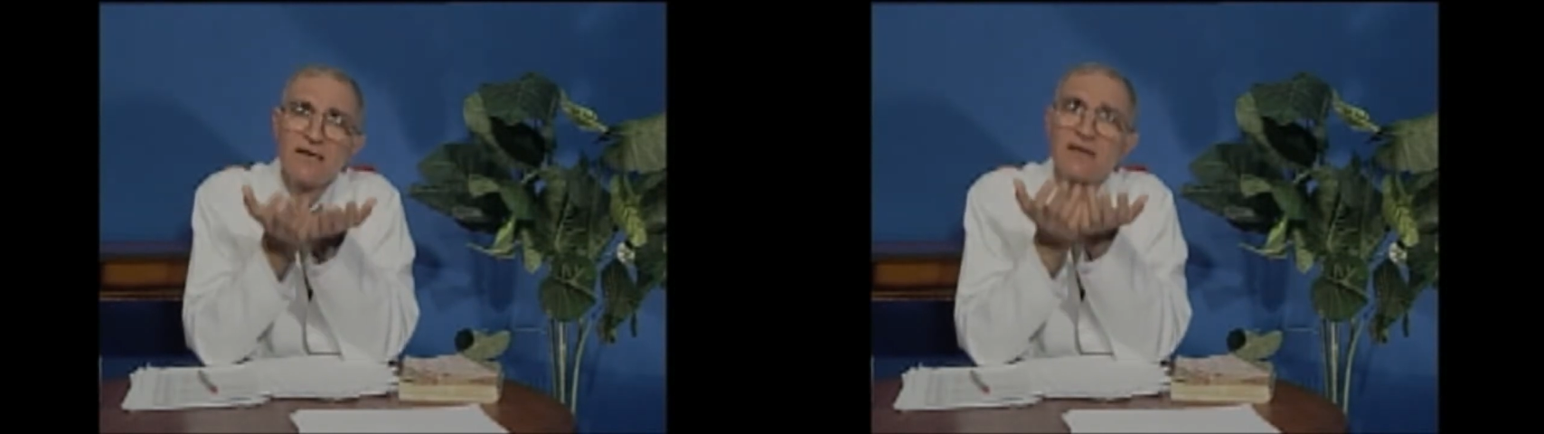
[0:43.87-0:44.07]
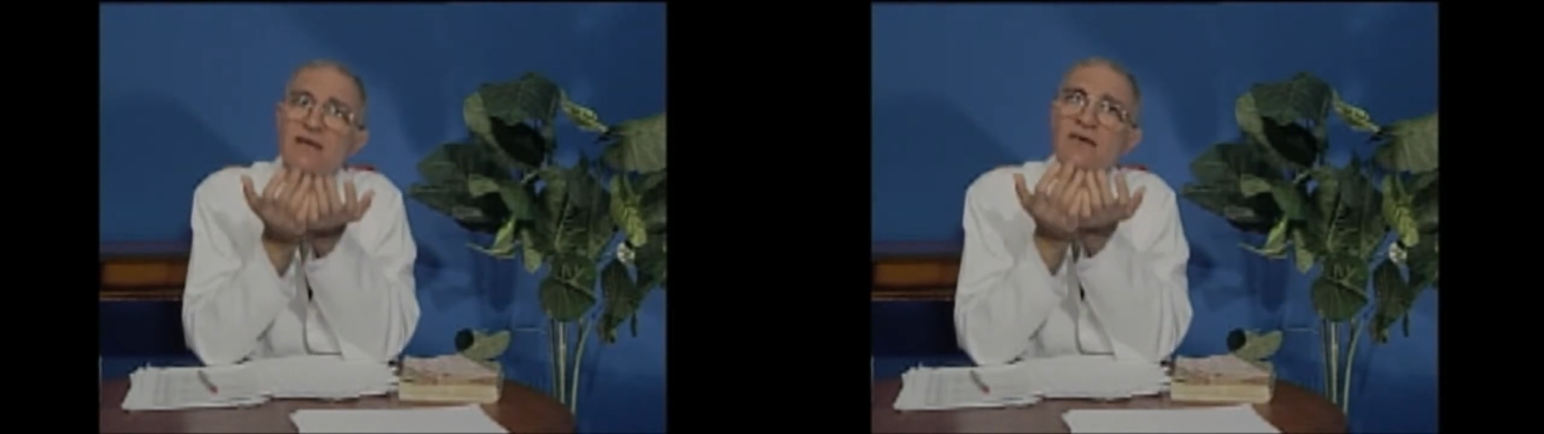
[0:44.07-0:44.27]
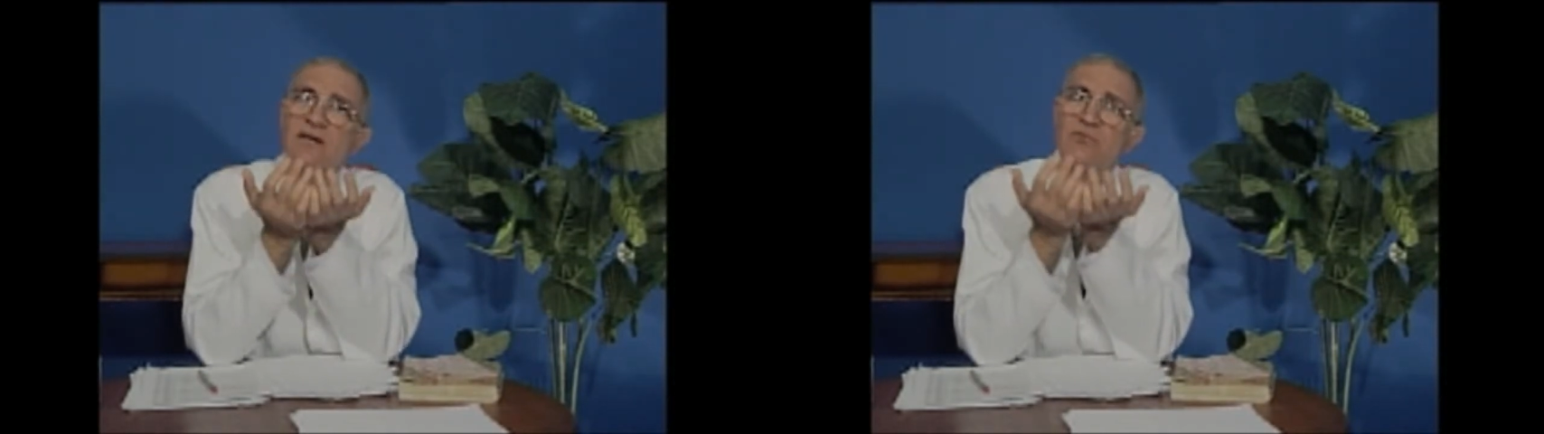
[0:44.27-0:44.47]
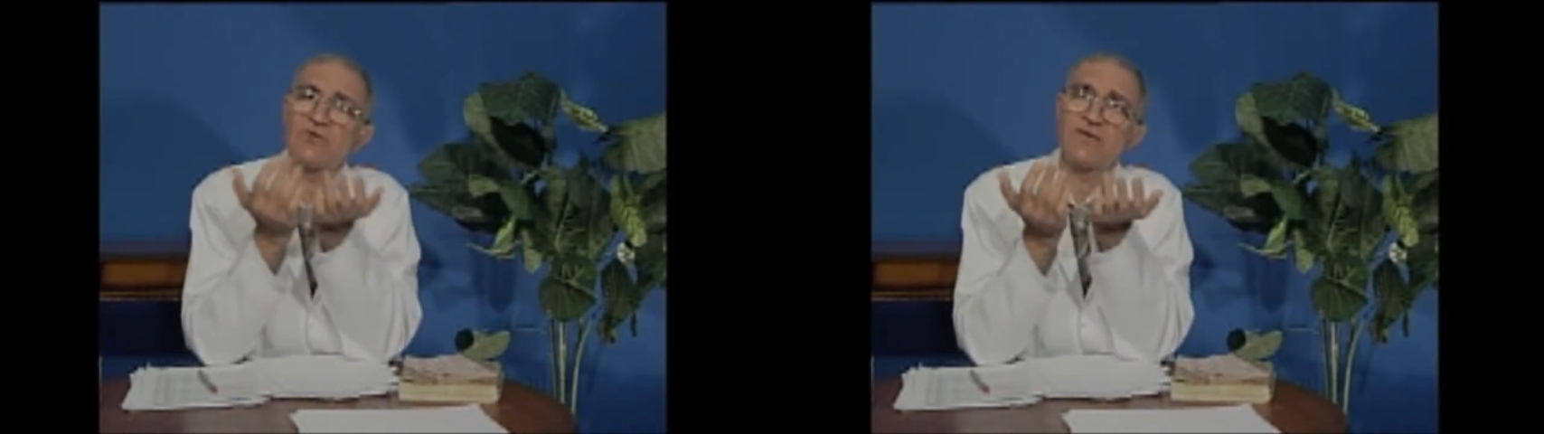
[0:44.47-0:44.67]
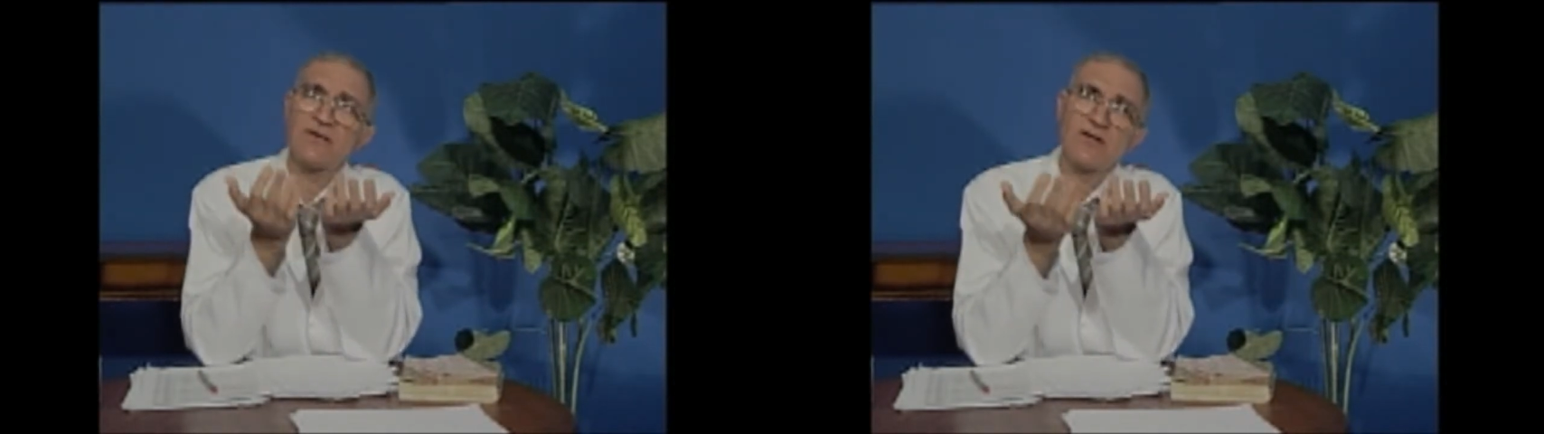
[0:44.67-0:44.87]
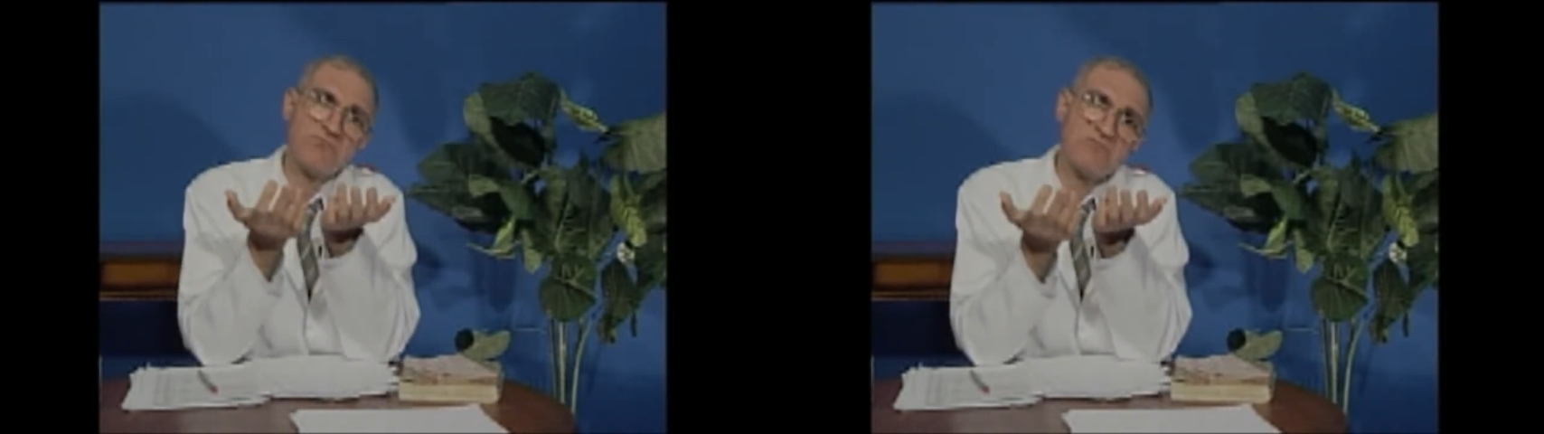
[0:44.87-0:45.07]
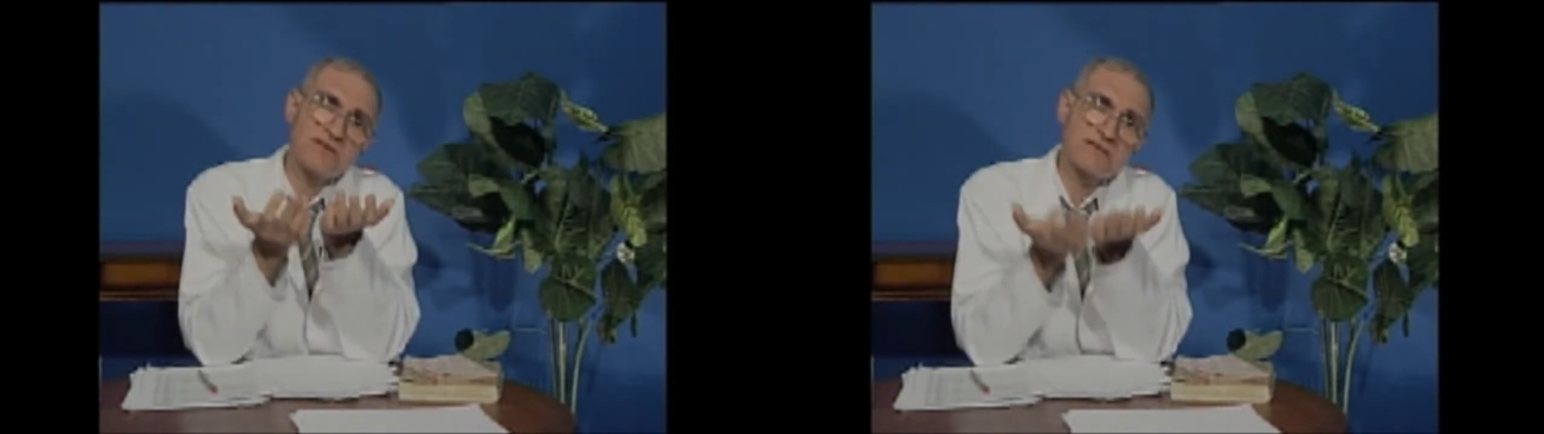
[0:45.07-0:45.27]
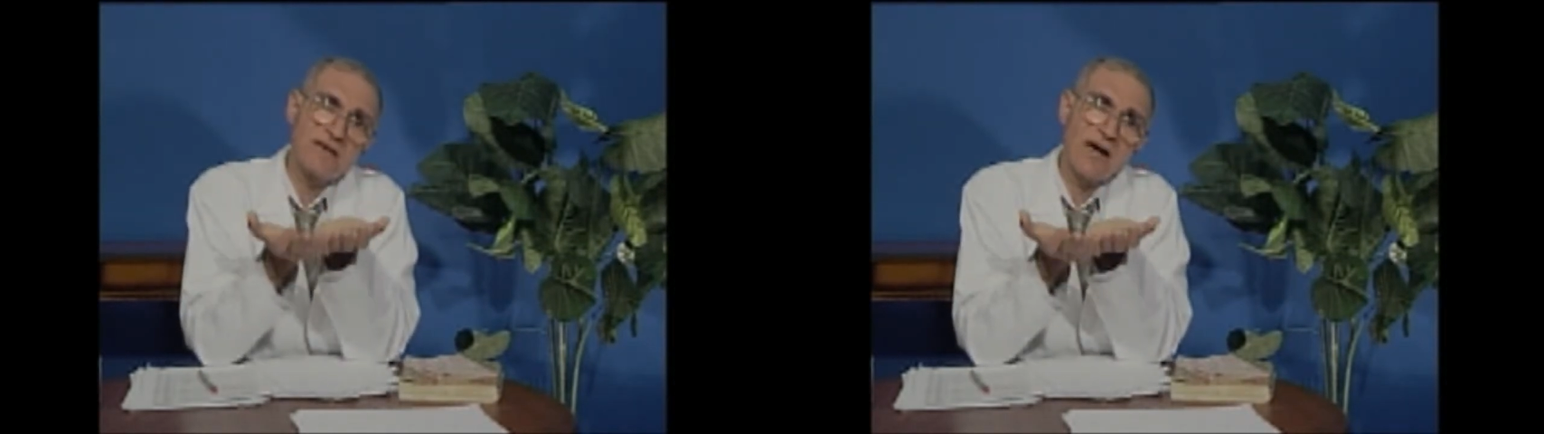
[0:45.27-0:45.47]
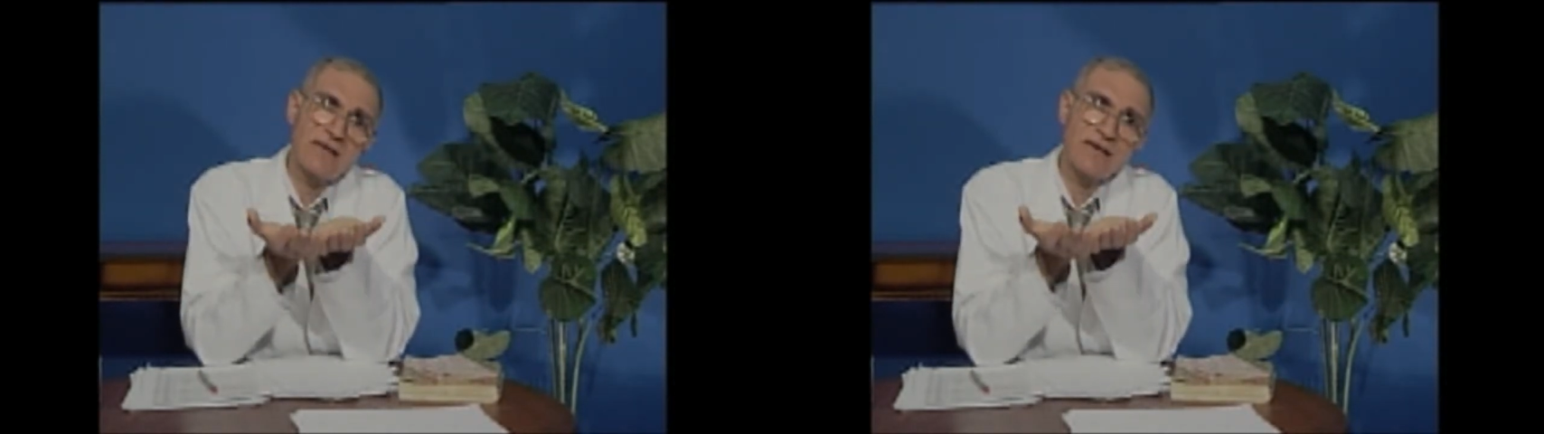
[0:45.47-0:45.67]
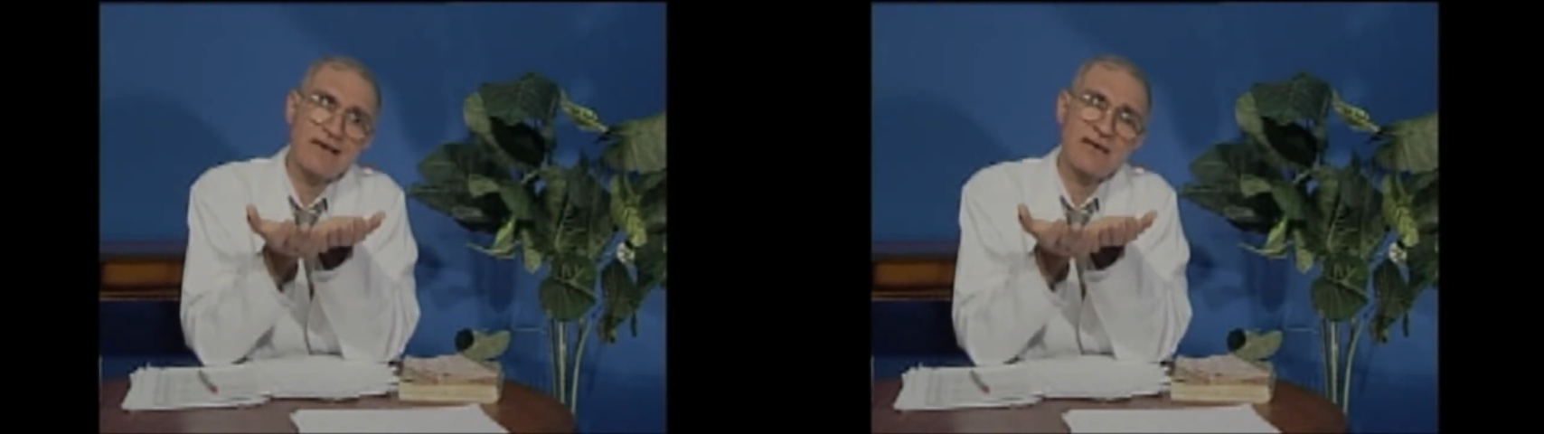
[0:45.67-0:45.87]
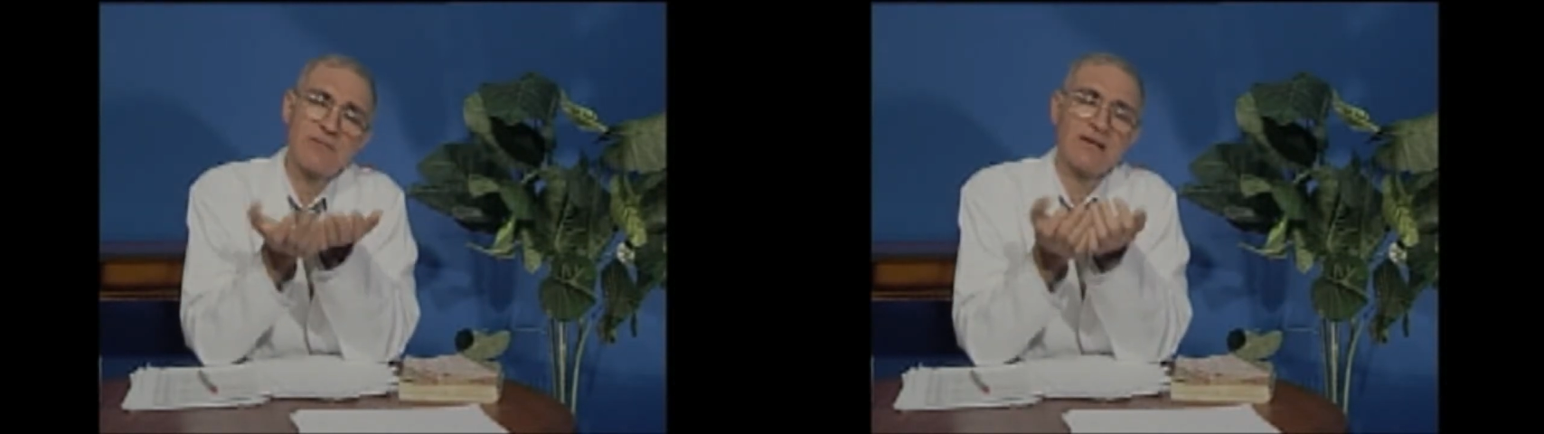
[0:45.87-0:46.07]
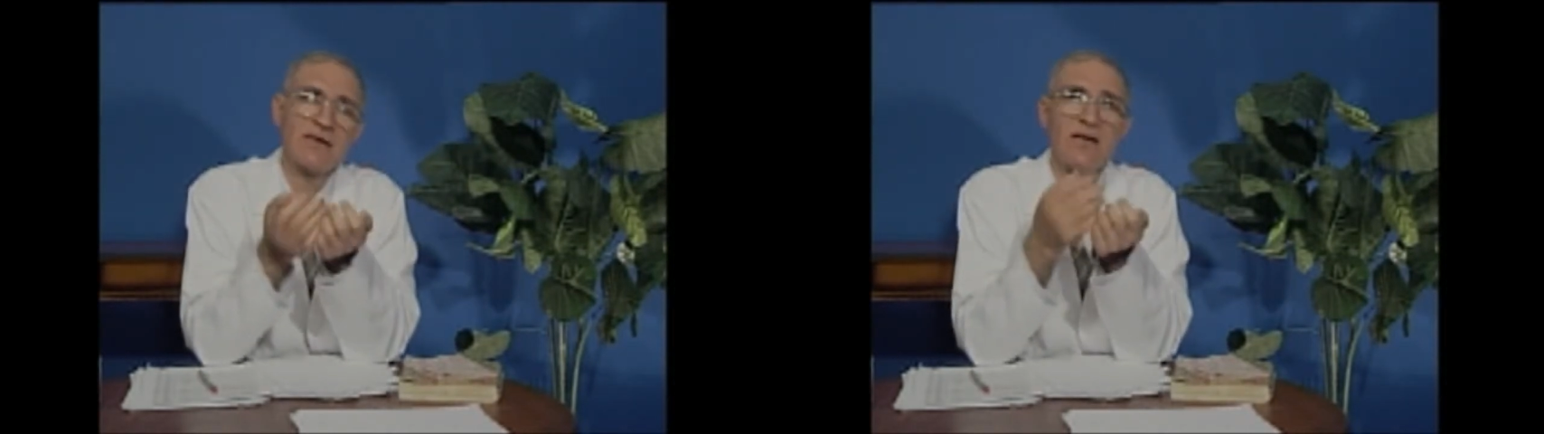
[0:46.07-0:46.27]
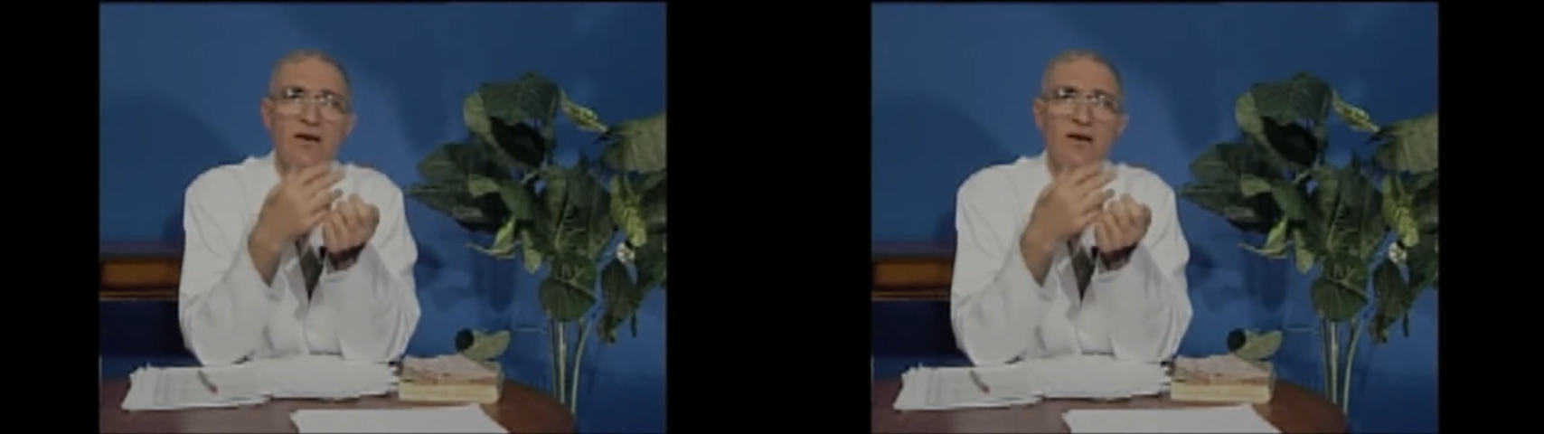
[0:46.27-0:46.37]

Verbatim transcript: آه، لمده نص ساعه تقريبا